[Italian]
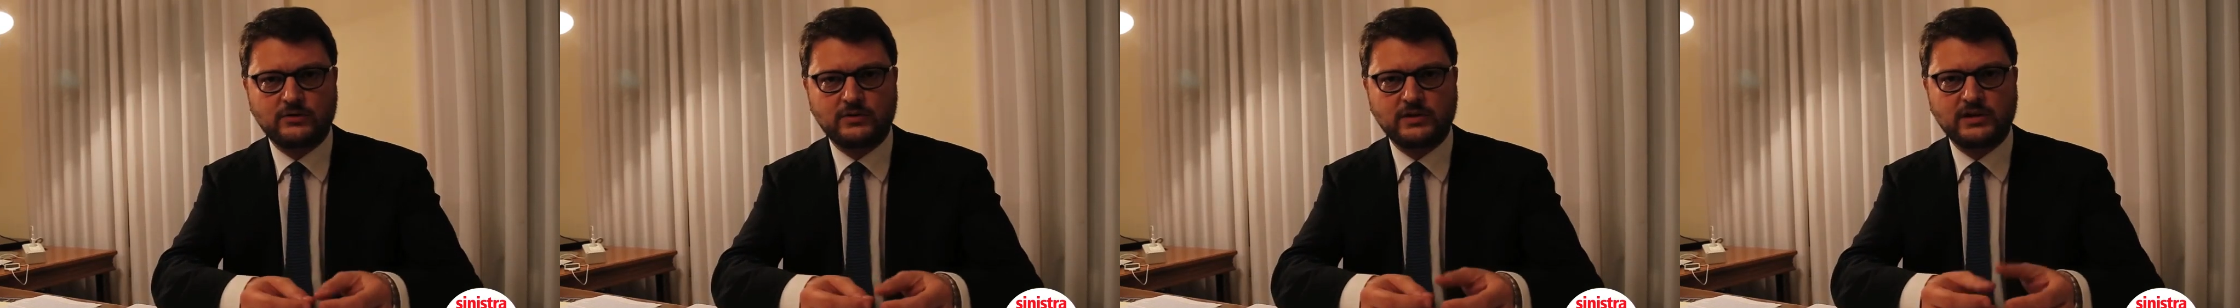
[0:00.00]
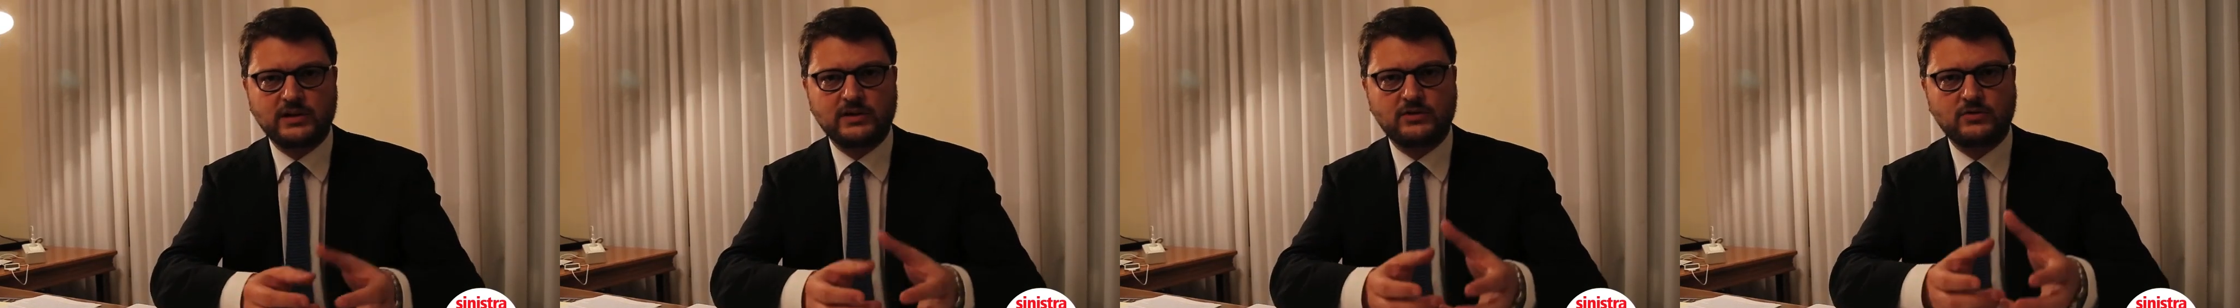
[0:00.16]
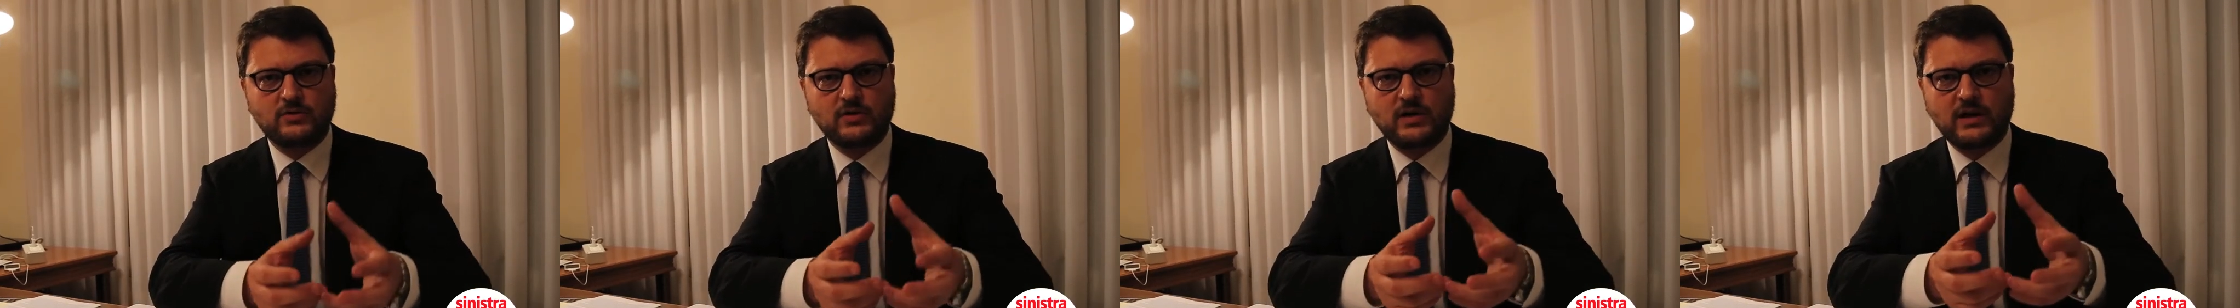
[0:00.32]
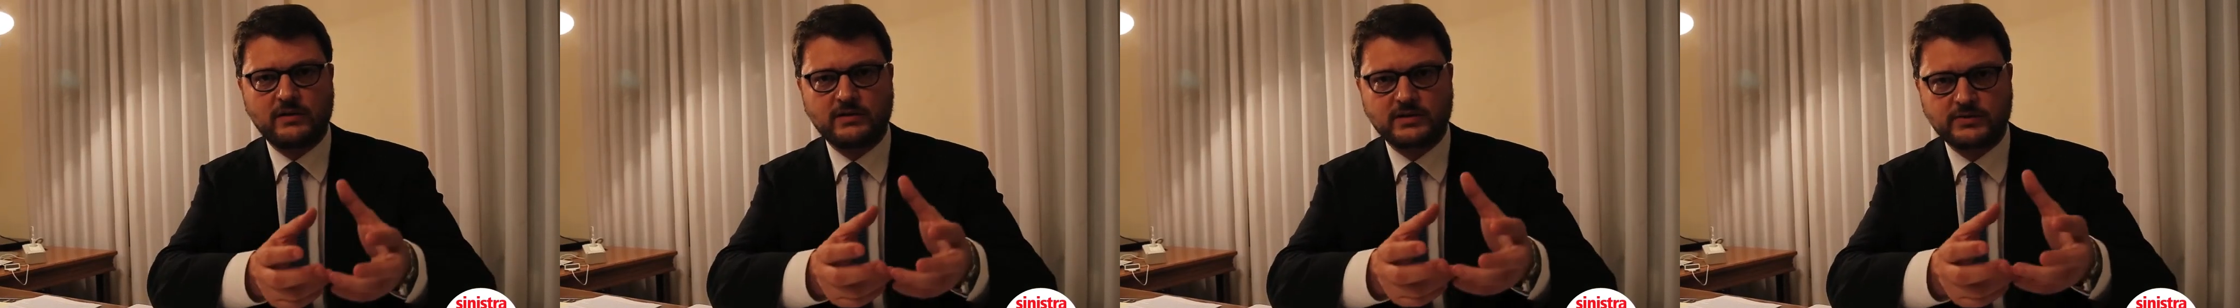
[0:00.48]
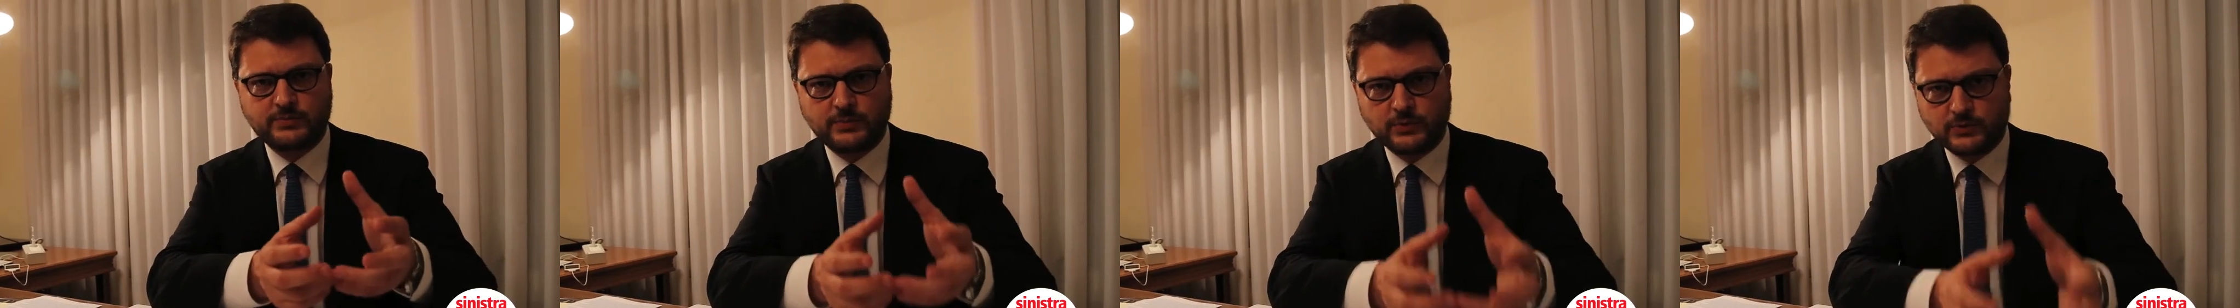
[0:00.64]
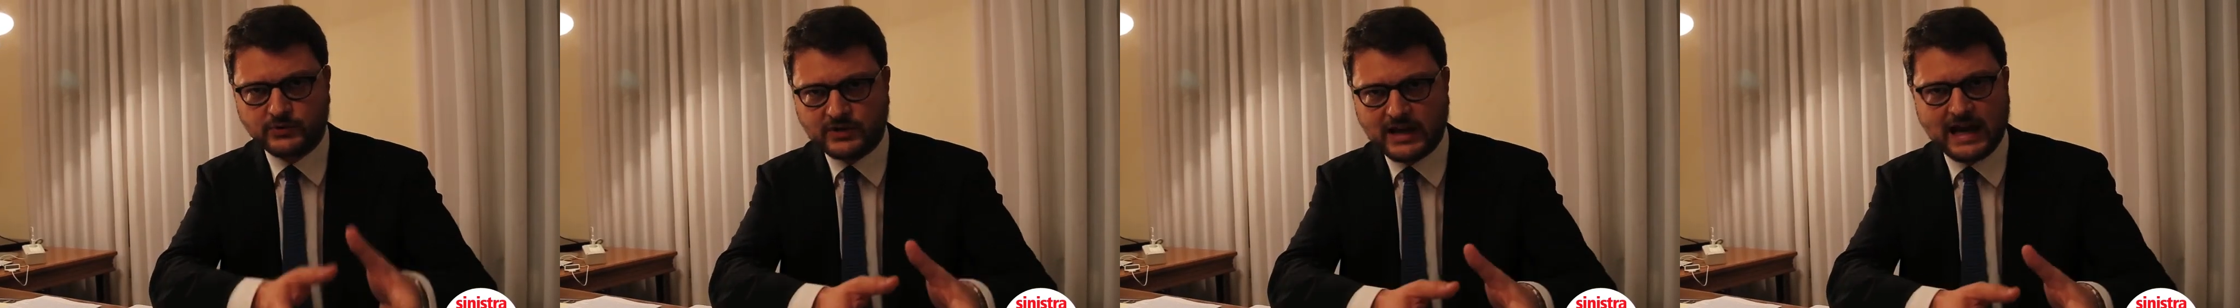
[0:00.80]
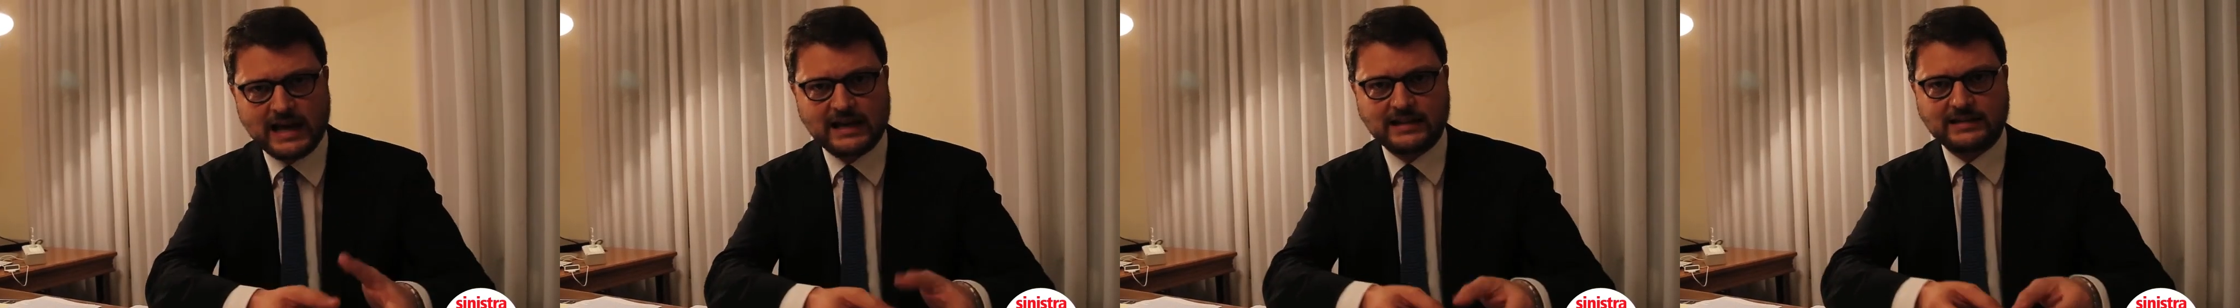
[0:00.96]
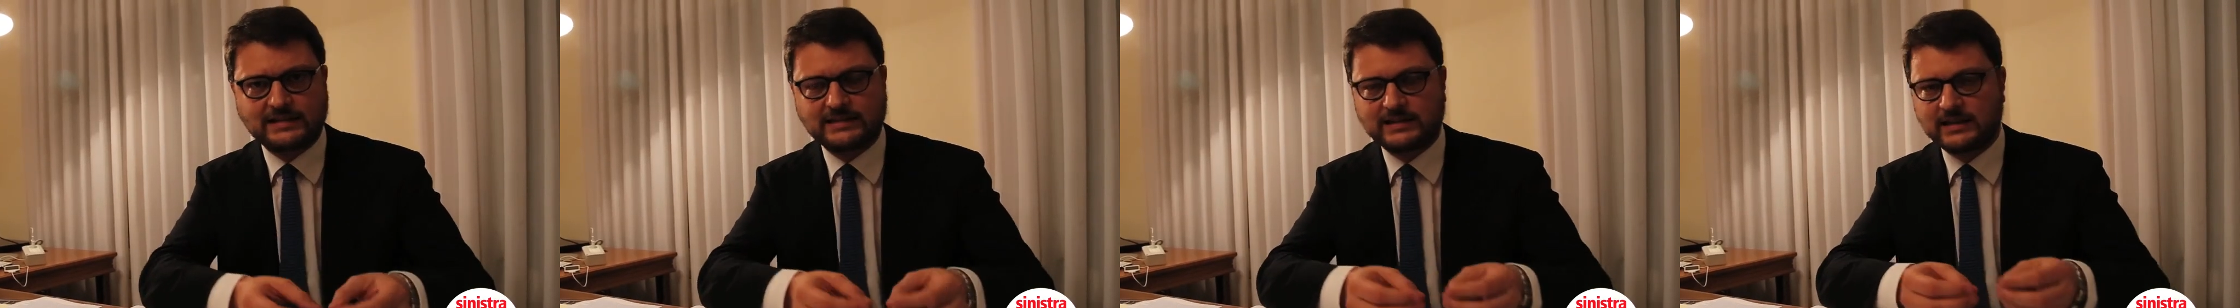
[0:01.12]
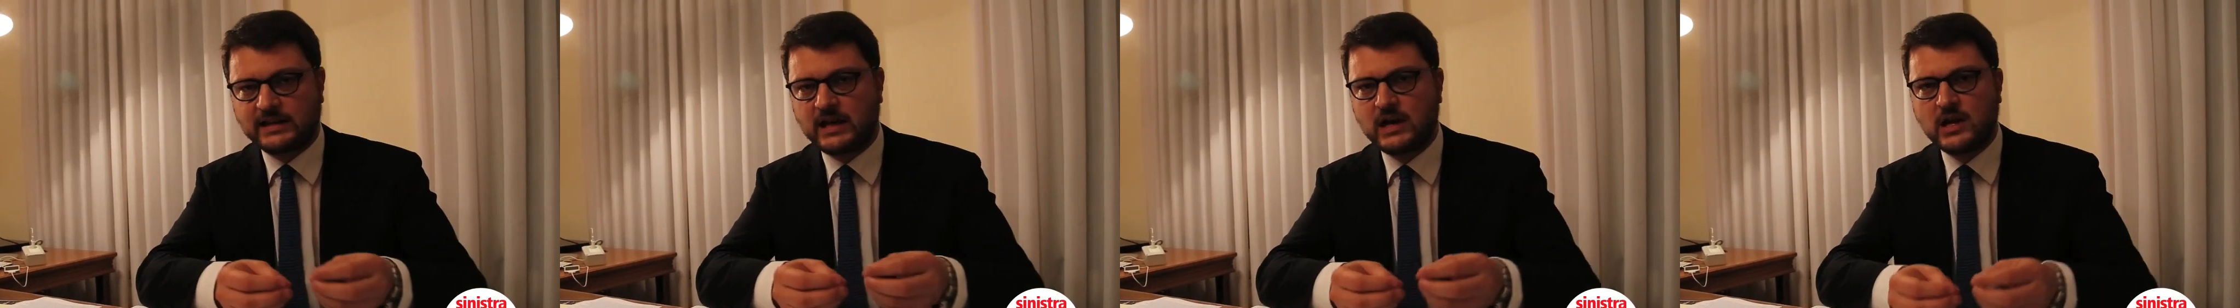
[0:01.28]
diritto a
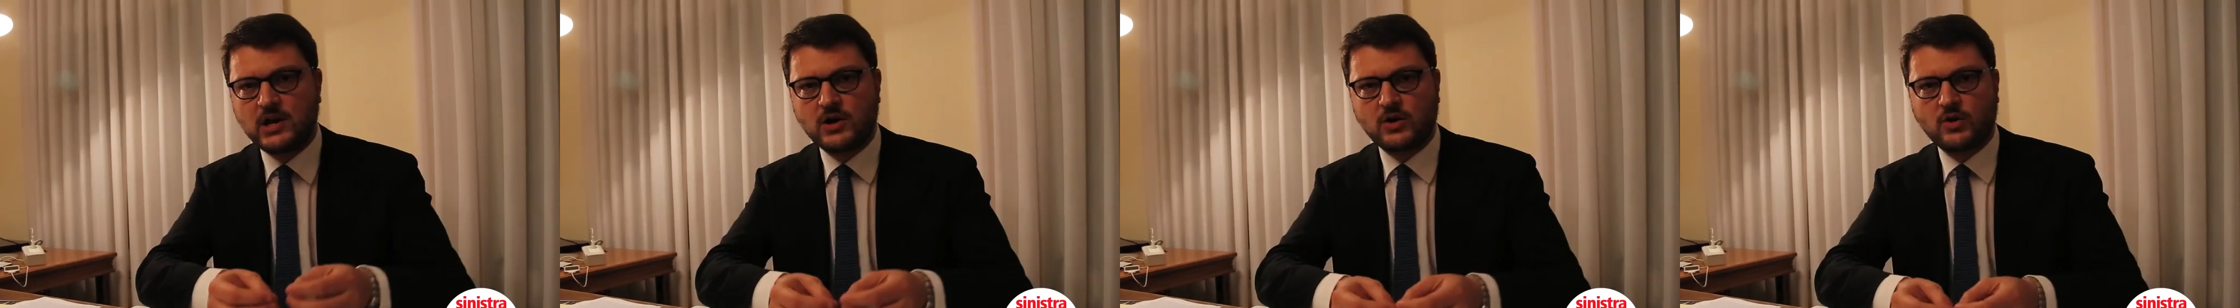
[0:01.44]
sposarsi,